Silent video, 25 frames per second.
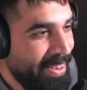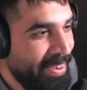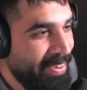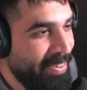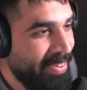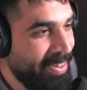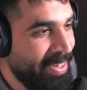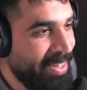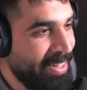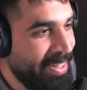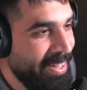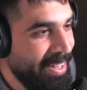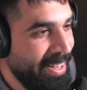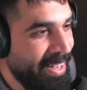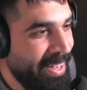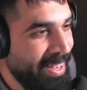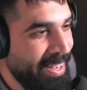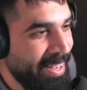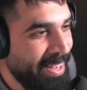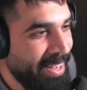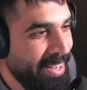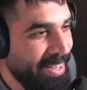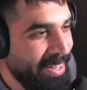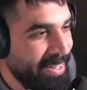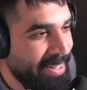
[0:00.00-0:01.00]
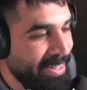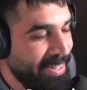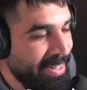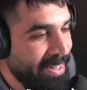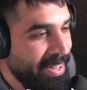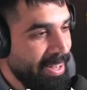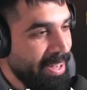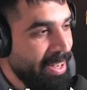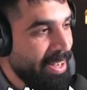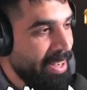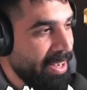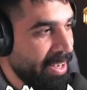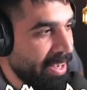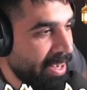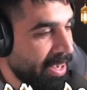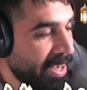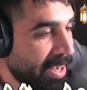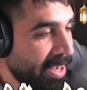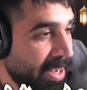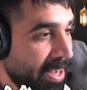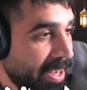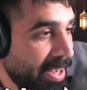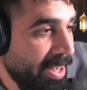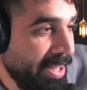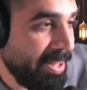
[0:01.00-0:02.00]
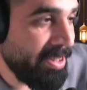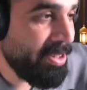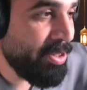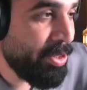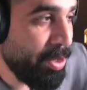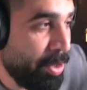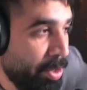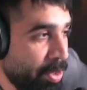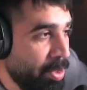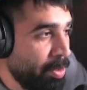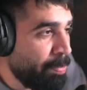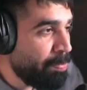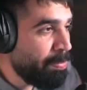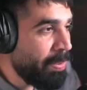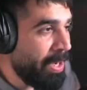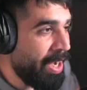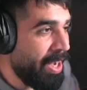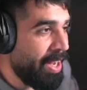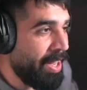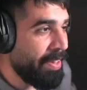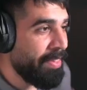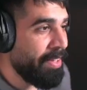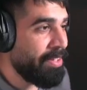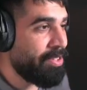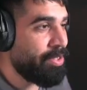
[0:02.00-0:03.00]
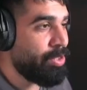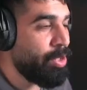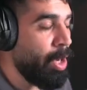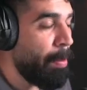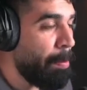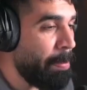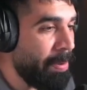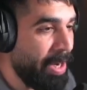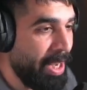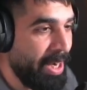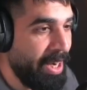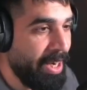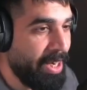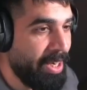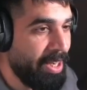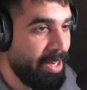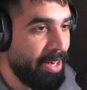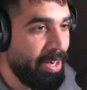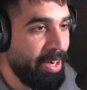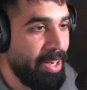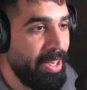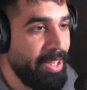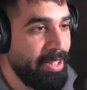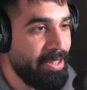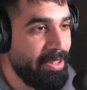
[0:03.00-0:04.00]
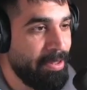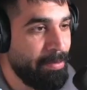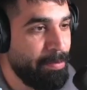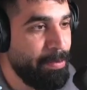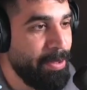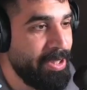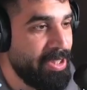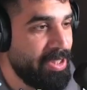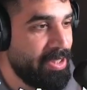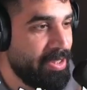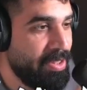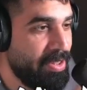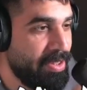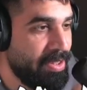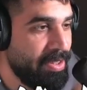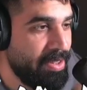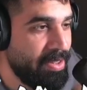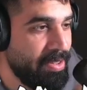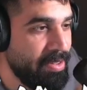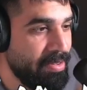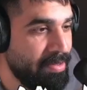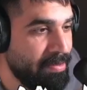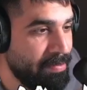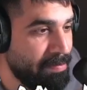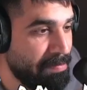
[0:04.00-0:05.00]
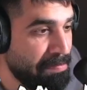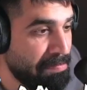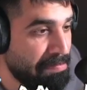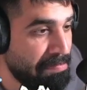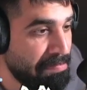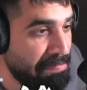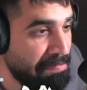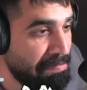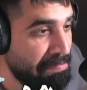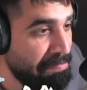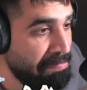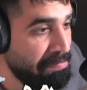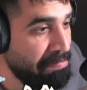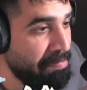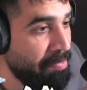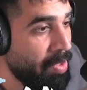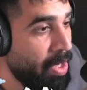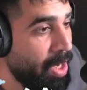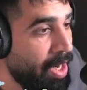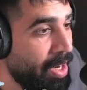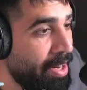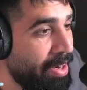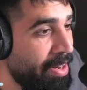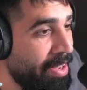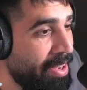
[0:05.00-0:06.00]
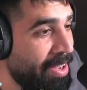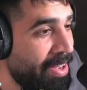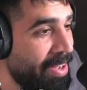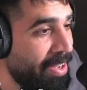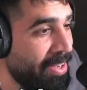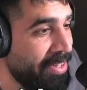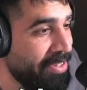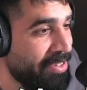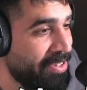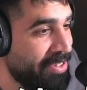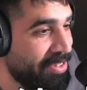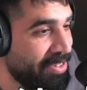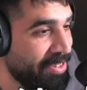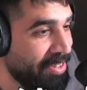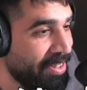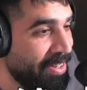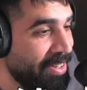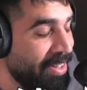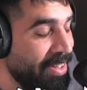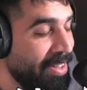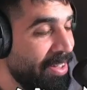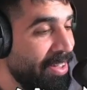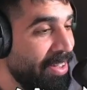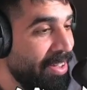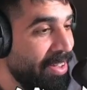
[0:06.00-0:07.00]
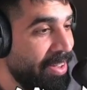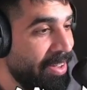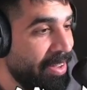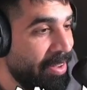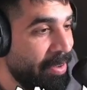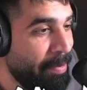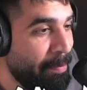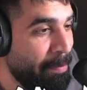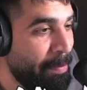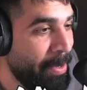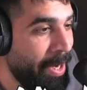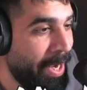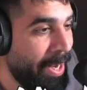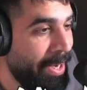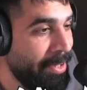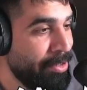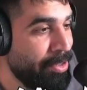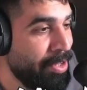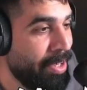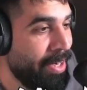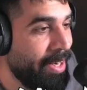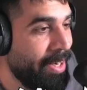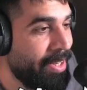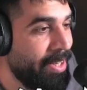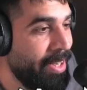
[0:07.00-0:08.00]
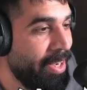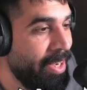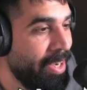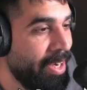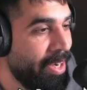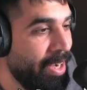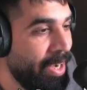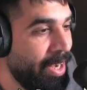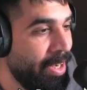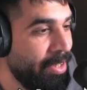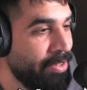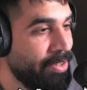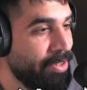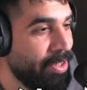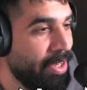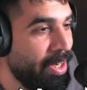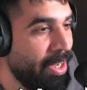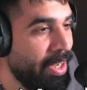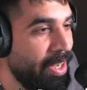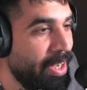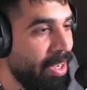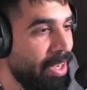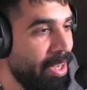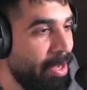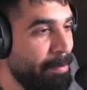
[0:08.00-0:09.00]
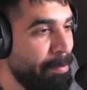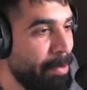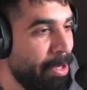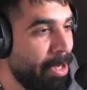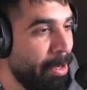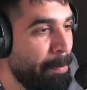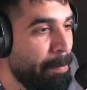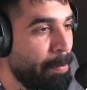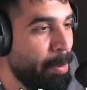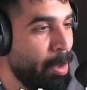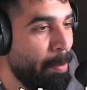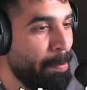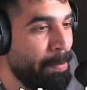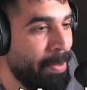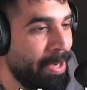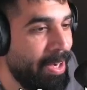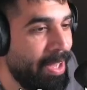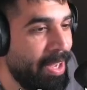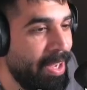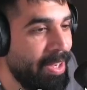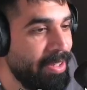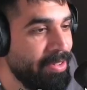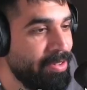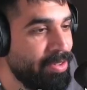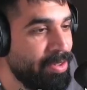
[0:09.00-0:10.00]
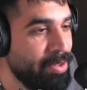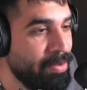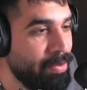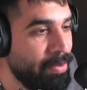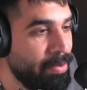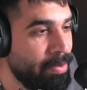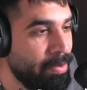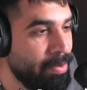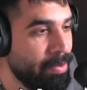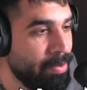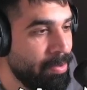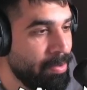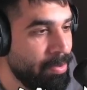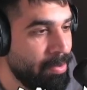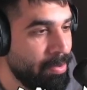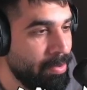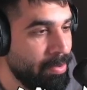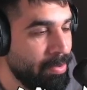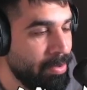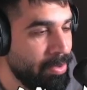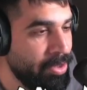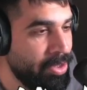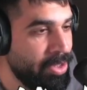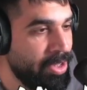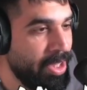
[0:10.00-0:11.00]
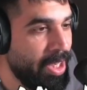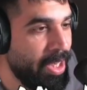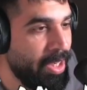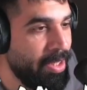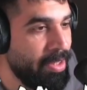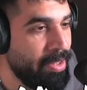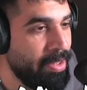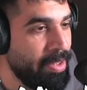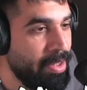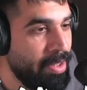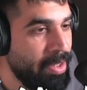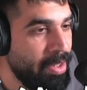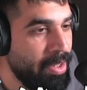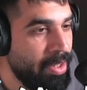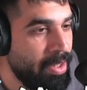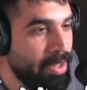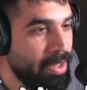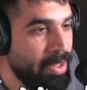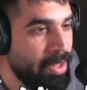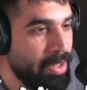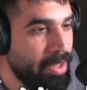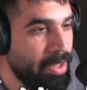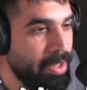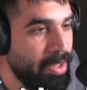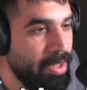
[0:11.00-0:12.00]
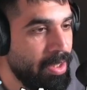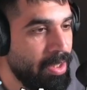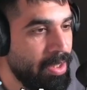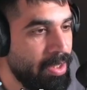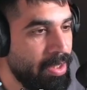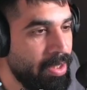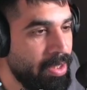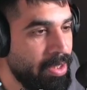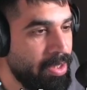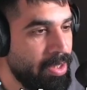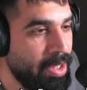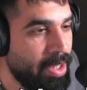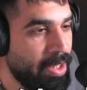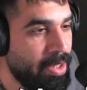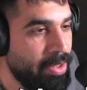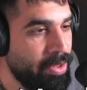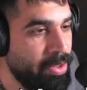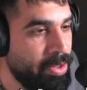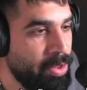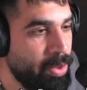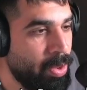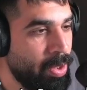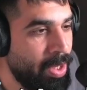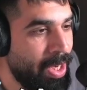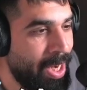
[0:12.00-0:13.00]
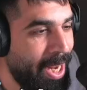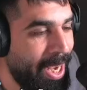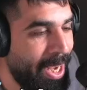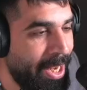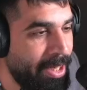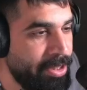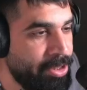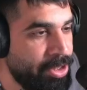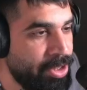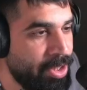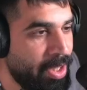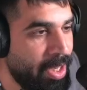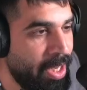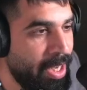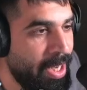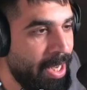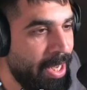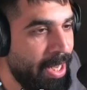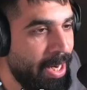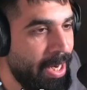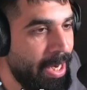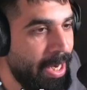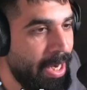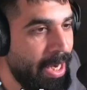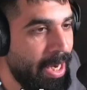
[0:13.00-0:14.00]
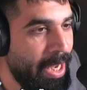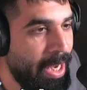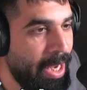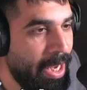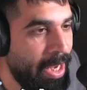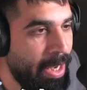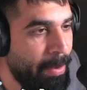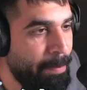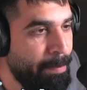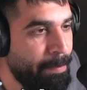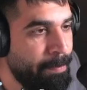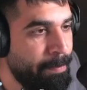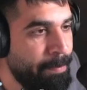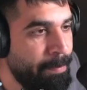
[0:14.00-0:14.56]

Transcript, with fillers: اوكي آه دروب هذا سبلاي كريت بس مم والله نايس ب 10 كيك 10 من بروبلانت وايش قد آه نقدر نقول 10 لحم